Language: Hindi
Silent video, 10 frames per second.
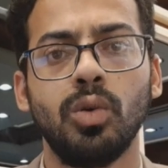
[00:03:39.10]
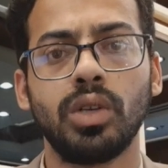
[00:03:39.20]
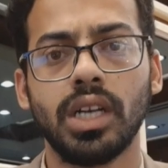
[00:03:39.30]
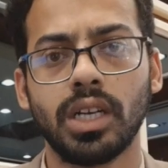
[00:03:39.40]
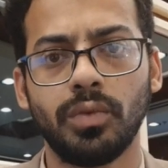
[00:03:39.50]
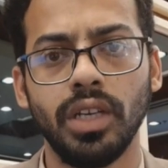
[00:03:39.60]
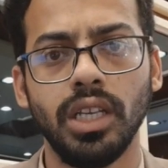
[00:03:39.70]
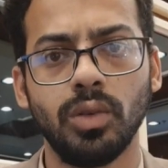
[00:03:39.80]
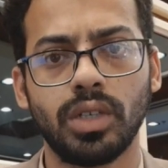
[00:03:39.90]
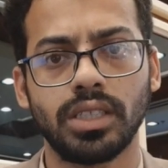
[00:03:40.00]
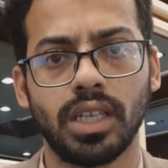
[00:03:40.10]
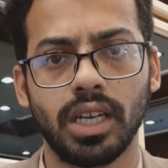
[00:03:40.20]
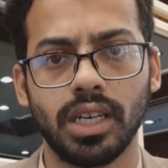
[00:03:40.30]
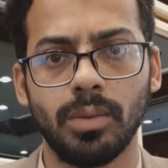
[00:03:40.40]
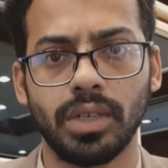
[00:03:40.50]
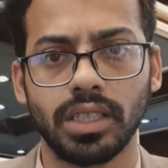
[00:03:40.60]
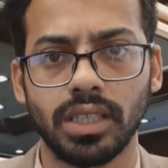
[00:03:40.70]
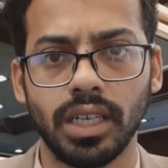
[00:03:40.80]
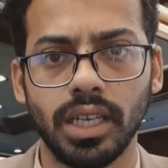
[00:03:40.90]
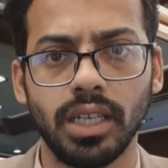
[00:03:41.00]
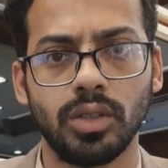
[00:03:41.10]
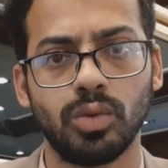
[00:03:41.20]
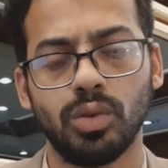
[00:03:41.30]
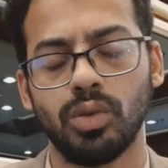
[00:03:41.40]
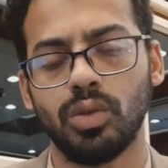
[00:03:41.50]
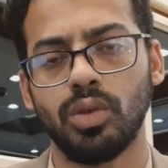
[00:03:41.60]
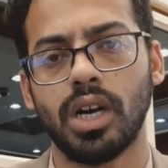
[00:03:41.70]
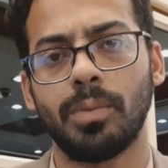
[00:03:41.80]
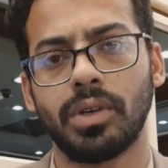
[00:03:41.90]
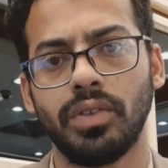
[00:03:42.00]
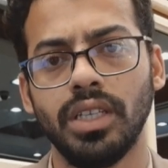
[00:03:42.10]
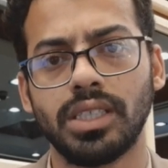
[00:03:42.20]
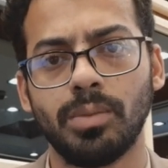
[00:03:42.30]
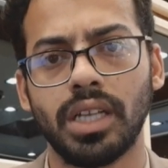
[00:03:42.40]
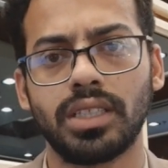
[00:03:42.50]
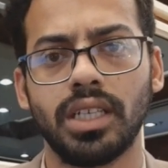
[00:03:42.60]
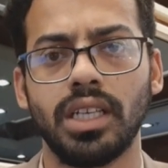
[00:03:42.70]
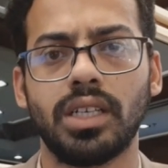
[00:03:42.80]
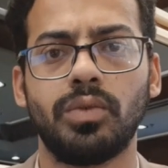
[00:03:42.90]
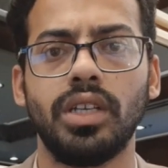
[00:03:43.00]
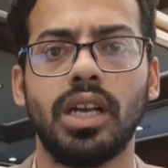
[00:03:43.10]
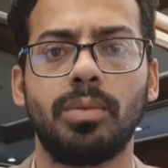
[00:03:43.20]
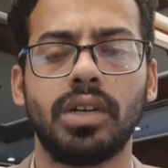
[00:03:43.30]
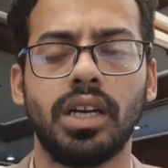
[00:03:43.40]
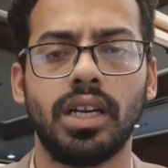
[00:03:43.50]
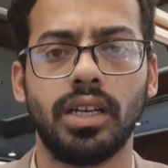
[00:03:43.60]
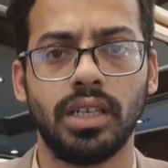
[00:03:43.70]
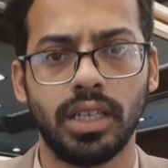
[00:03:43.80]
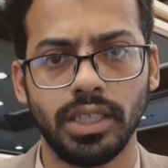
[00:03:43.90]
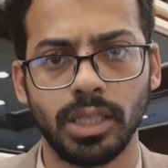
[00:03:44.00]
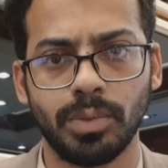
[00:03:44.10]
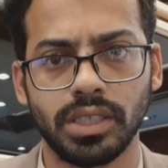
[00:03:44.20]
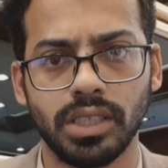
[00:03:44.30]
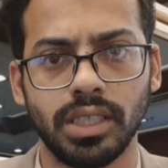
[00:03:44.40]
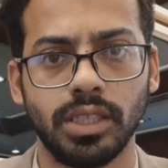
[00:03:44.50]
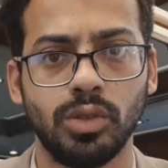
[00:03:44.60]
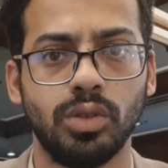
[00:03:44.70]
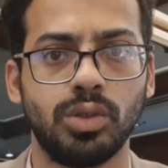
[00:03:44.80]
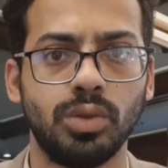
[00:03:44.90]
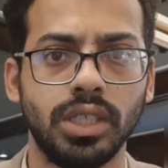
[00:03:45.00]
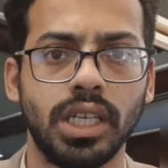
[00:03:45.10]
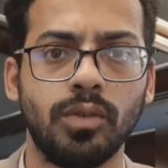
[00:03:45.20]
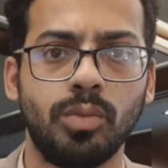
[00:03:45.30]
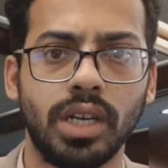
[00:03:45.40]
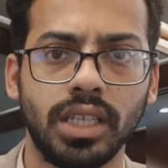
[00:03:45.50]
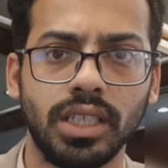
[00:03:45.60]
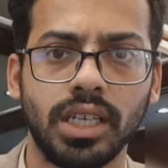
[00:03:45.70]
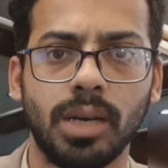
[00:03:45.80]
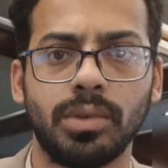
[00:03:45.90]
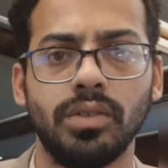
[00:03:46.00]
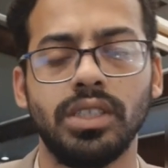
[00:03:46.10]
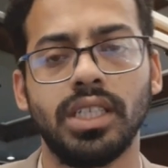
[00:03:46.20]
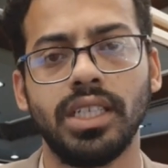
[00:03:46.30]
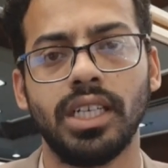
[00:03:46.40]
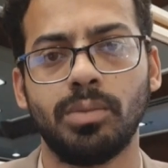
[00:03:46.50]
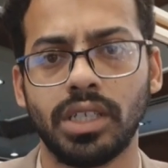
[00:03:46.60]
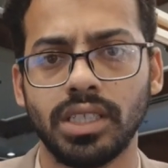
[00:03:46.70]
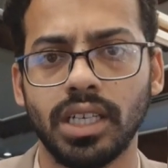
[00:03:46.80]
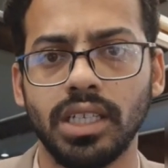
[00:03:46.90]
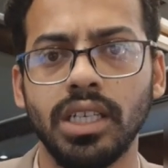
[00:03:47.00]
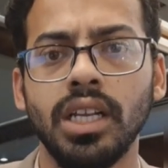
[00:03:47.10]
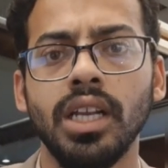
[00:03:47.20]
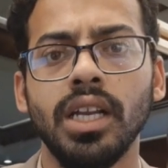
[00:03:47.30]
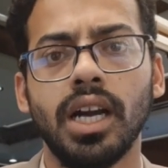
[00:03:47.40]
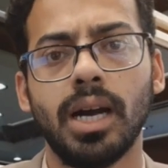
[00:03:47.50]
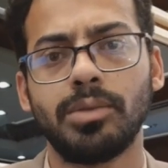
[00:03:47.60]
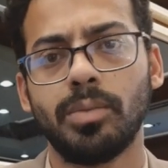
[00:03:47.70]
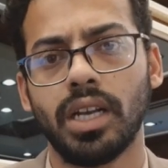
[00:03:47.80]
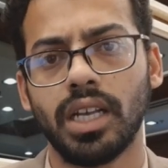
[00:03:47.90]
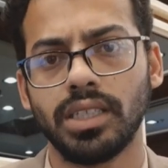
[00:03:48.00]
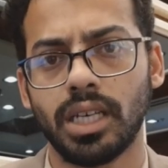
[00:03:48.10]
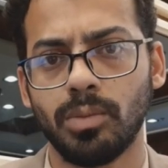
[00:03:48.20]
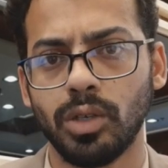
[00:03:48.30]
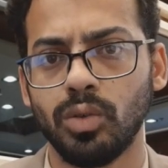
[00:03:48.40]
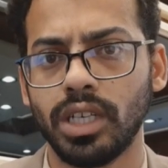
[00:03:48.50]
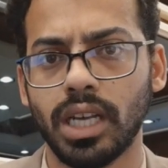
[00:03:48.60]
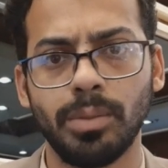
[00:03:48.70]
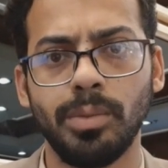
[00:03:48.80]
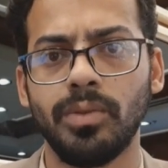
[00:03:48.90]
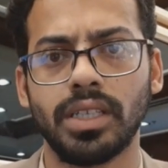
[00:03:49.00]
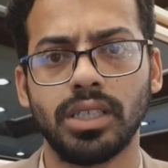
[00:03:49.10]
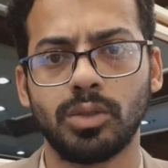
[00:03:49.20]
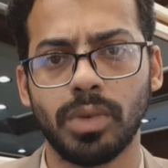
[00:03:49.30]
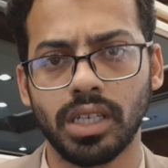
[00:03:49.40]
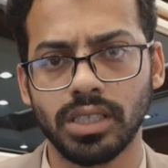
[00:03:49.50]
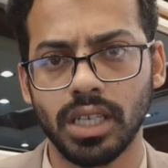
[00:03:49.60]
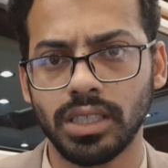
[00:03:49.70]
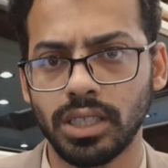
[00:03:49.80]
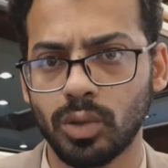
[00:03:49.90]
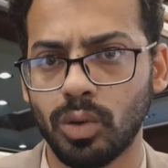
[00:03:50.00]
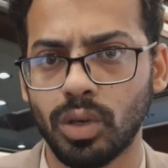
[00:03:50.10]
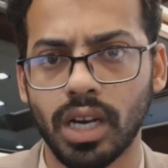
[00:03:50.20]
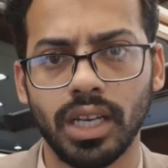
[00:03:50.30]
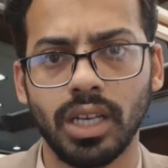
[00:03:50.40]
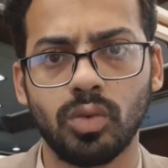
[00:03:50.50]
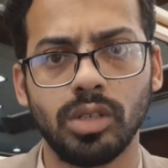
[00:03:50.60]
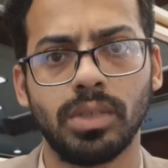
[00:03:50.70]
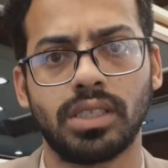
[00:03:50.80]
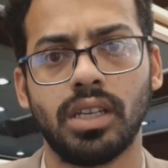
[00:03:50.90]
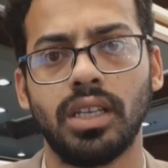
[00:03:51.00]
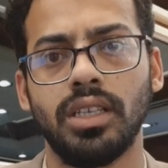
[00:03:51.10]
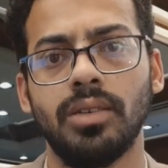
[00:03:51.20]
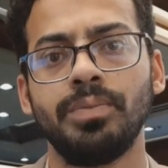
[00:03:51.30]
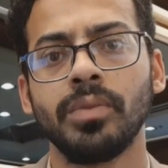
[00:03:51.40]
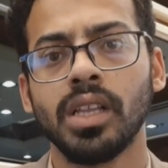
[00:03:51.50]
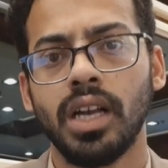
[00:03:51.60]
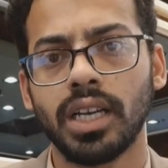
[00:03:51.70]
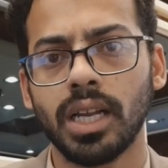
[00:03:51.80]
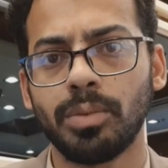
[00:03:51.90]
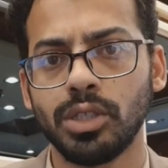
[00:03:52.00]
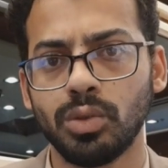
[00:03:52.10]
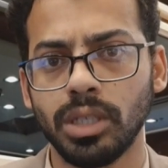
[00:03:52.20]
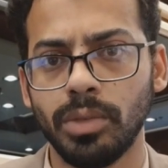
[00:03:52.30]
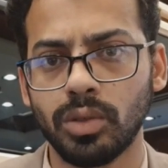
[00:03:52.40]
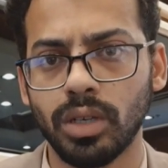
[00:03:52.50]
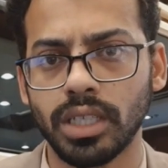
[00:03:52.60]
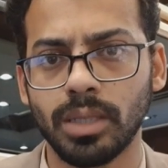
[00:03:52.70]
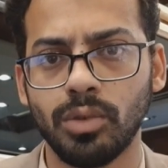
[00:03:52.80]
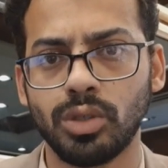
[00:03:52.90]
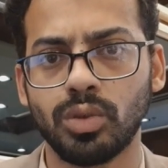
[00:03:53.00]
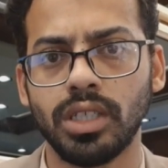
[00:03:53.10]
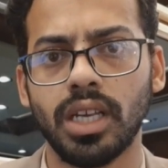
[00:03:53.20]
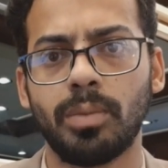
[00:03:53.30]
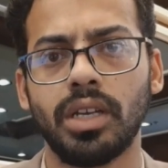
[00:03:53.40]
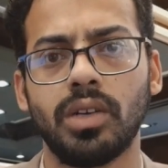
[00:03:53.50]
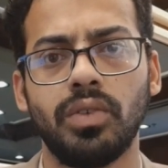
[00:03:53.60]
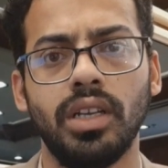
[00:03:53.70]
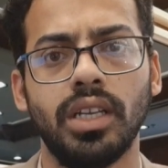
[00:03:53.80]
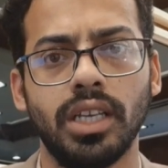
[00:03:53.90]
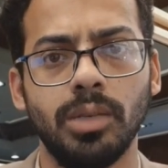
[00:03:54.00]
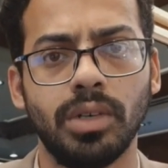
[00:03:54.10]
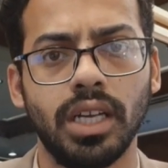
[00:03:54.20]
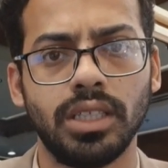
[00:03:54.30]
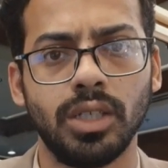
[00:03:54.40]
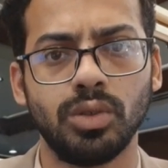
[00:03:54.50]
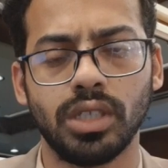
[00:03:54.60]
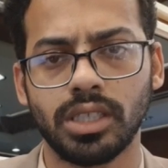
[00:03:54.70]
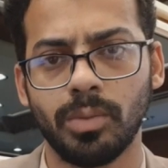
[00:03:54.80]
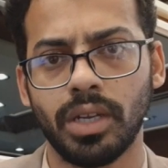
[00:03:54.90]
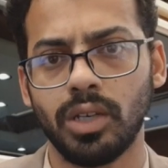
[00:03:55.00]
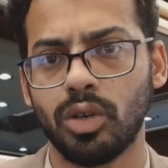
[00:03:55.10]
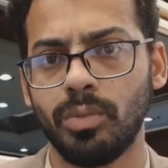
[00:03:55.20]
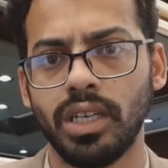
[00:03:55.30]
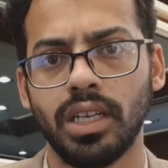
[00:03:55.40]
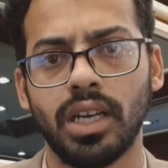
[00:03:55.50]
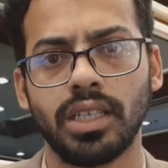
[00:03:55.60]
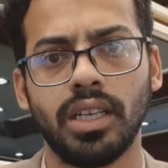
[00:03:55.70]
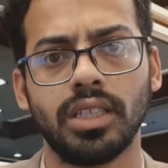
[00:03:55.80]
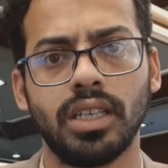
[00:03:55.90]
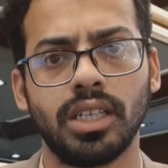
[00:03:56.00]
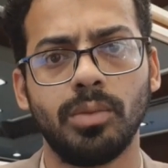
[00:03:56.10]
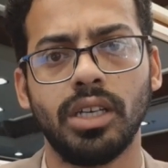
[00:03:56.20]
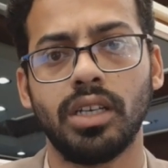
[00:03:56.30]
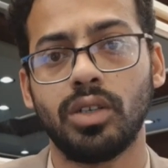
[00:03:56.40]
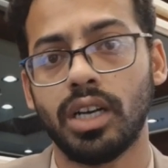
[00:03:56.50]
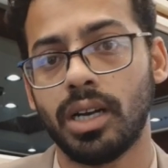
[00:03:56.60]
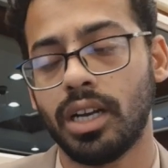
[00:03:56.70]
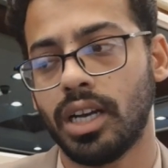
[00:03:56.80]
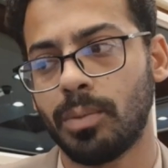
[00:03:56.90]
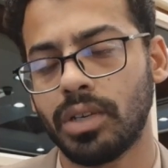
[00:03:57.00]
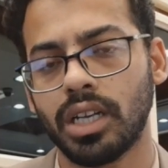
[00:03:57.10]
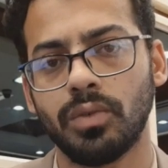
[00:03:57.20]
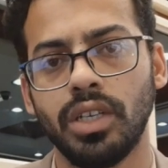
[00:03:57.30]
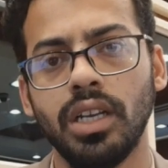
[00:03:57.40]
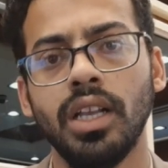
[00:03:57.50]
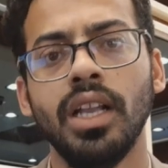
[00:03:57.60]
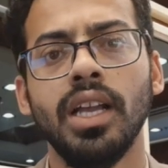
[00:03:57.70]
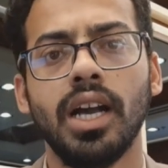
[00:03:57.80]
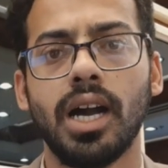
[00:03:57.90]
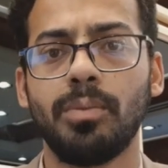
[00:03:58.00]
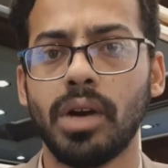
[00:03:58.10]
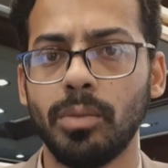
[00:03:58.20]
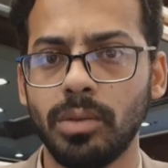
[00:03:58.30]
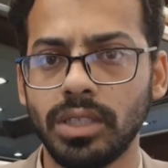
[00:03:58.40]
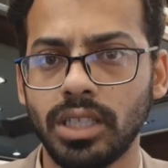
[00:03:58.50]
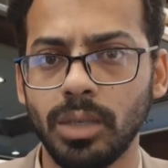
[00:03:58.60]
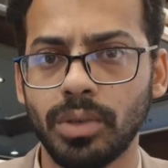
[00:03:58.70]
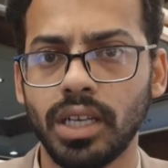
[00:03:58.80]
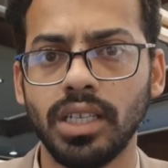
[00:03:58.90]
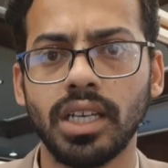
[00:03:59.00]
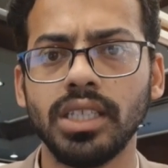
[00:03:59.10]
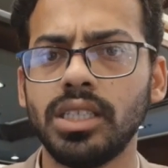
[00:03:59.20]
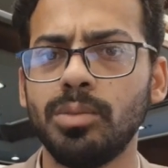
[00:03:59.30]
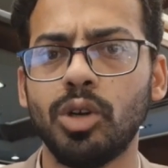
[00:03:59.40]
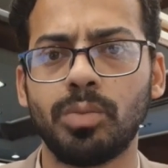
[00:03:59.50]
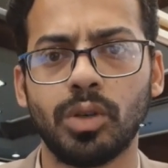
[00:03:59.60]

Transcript: उनका कफ़ील ही उनका सारा काम करता है तो आप कफ़ील से बात करें कफ़ील आपका हंड्रेड परसेंट जो छुट्टी है वो बढ़ा देगा आपका वीज़े की डेट बढ़ जाएगी आप जब हालात नॉर्मल होंगे अभी भी वैसे पाकिस्तान से तो लोग आ रहे हैं कोई मसला नहीं है अगर आपकी छुट्टी बिल्कुल ख़त्म हो चुकी है आपके कफ़ील ने नहीं बढ़ाई थी कुछ अर्सा पहले गवर्नमेंट ने ऐलान किया था कि आपका कफ़ील आप अमल मंजिली पर हैं या किसी भी और